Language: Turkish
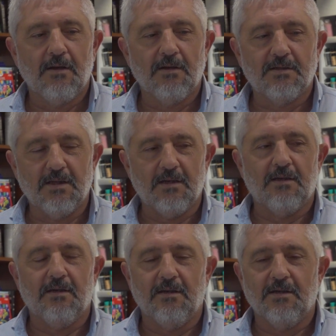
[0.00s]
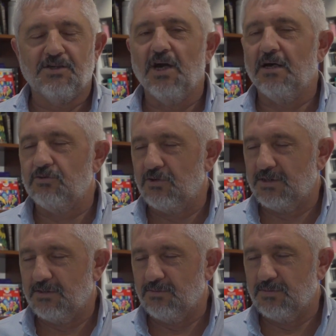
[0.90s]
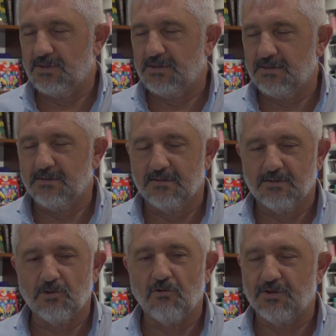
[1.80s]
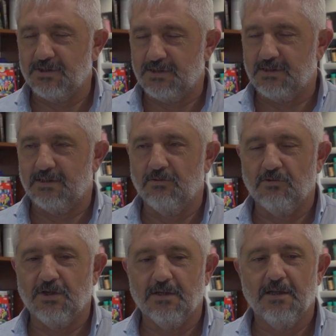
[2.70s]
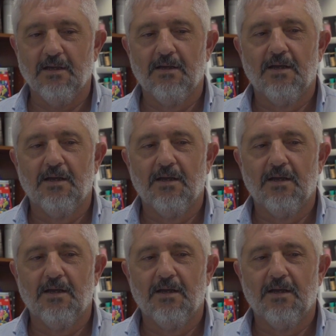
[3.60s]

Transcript: İşte e, kağıt üretimimiz çok kısıtlı ülkede.